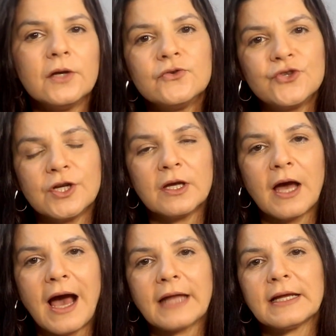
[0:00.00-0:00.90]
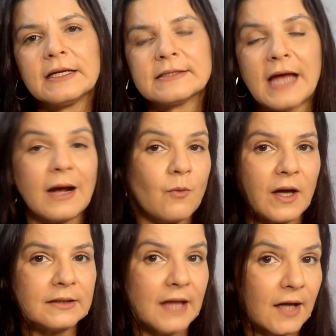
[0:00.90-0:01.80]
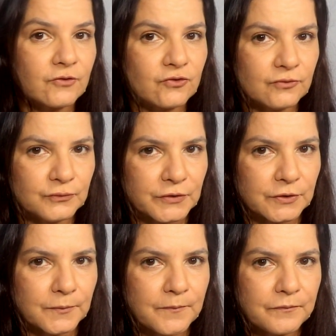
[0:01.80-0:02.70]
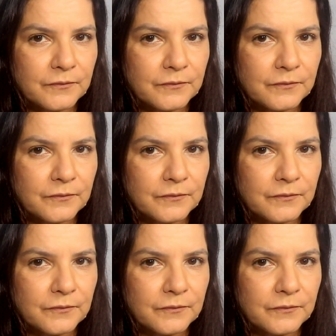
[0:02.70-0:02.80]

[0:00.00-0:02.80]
de analisar a qualidade de um vinho.